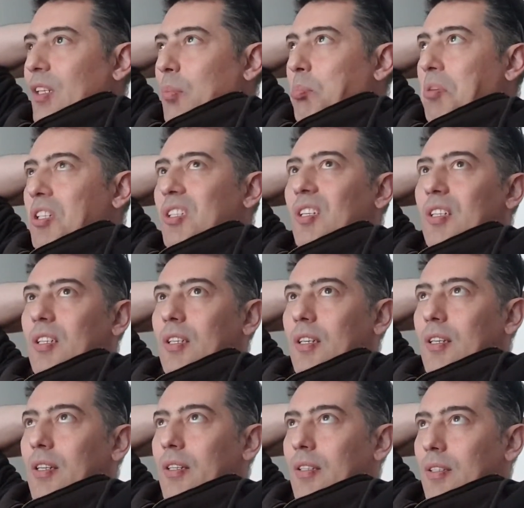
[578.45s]

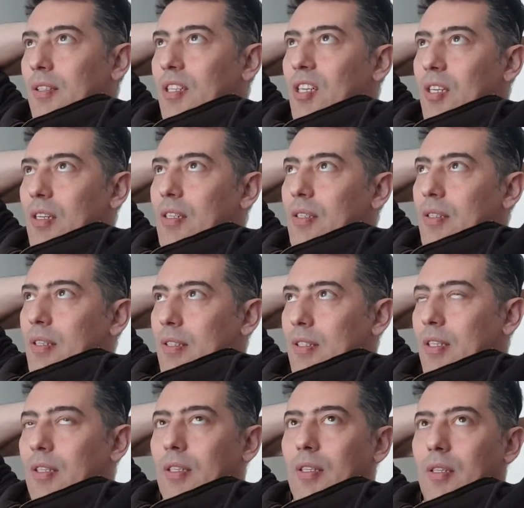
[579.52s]
mitingini
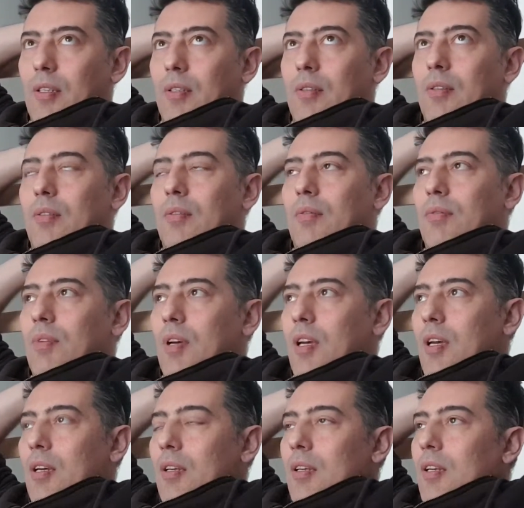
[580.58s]
izledik
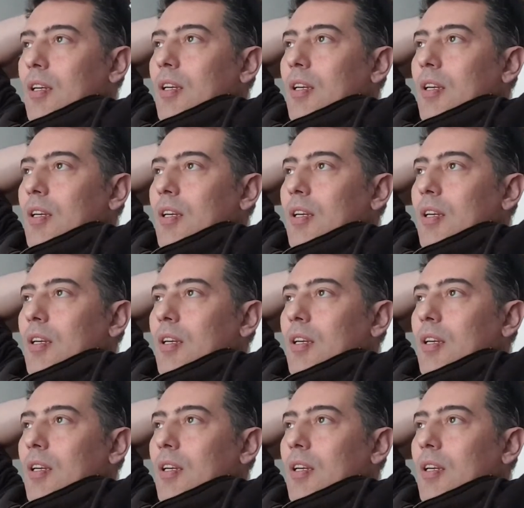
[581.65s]
ve